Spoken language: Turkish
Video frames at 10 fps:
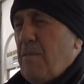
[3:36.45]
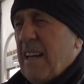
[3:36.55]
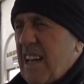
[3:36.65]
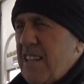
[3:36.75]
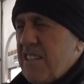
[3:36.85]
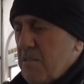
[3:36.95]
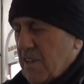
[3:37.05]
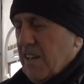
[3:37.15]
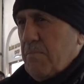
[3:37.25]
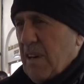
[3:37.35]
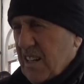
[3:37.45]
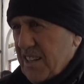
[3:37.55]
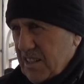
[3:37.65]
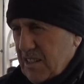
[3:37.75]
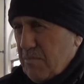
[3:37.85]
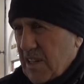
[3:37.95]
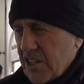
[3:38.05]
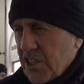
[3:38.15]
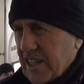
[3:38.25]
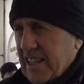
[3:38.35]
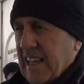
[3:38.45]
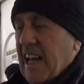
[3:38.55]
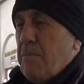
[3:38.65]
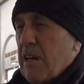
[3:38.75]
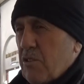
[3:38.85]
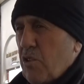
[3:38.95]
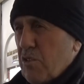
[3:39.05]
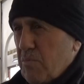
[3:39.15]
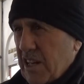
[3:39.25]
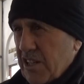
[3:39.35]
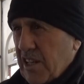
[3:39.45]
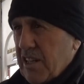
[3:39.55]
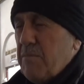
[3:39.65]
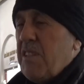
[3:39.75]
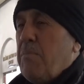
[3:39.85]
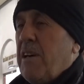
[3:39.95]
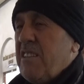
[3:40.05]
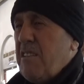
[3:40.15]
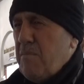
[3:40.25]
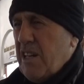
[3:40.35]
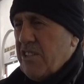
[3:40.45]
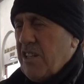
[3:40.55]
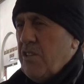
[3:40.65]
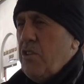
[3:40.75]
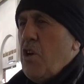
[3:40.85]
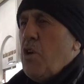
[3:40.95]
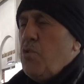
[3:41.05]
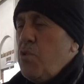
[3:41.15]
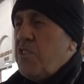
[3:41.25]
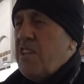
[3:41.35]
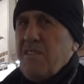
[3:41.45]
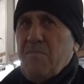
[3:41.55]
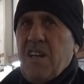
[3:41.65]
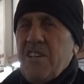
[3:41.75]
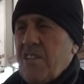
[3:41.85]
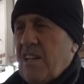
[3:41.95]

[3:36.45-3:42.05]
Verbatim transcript: Ama kendisi bak bakanlıkta maaş Ali, emekli oldu maaş Ali, bir de partide maaş Ali. Üç yerde maaş